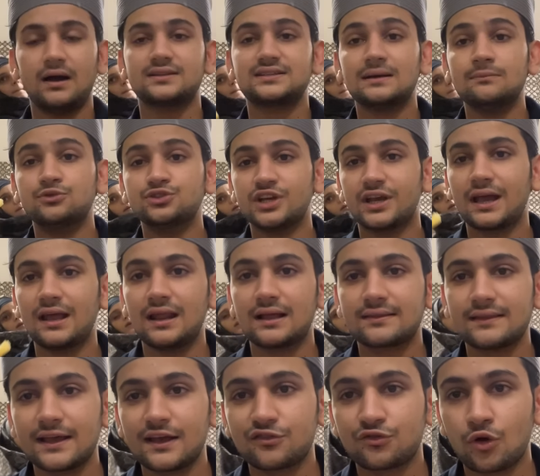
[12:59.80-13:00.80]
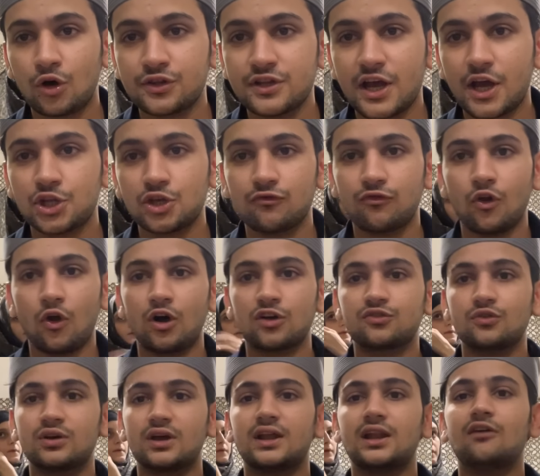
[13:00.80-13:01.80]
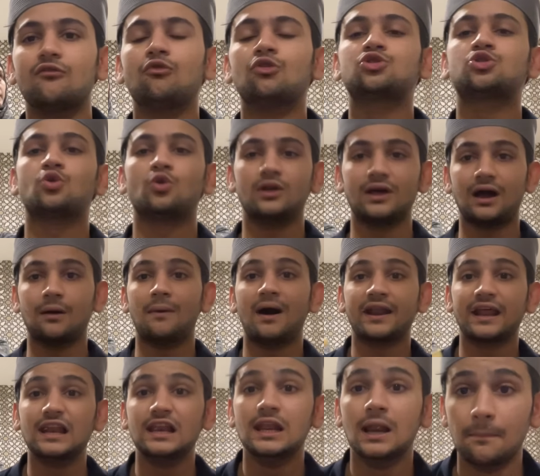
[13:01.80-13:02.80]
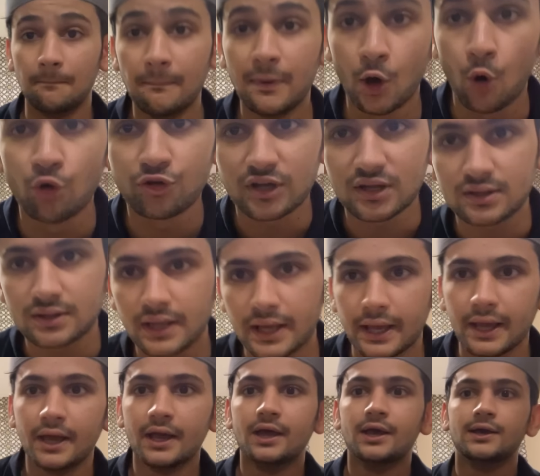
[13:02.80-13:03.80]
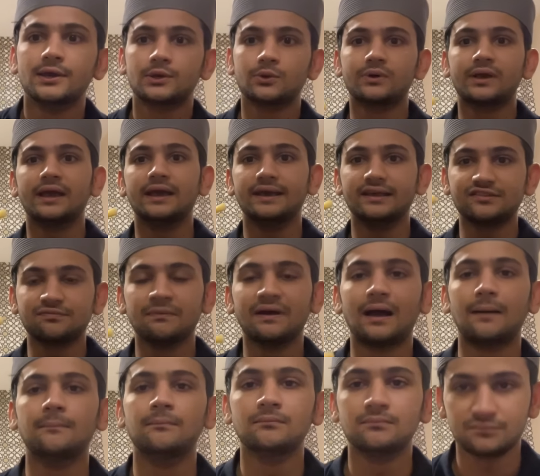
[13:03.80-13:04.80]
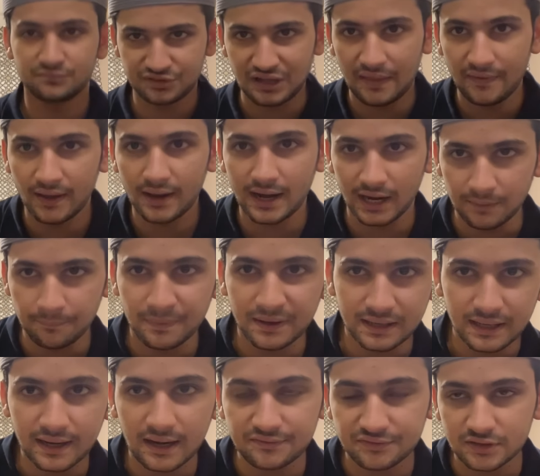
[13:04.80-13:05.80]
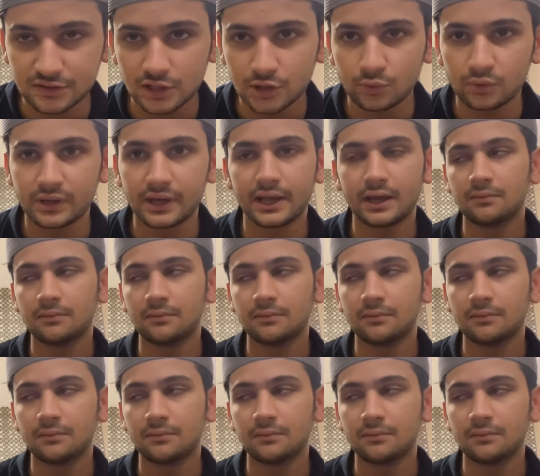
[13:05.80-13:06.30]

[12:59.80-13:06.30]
अच्छा मुझे क्या लगता है कि सऊदीया के जो ब्लॉग्स होंगे ना वो थोड़े हमारे लंबे हो सकते हैं क्योंकि इसमें हम ज़्यादा कट पिट नहीं कर सकते क्योंकि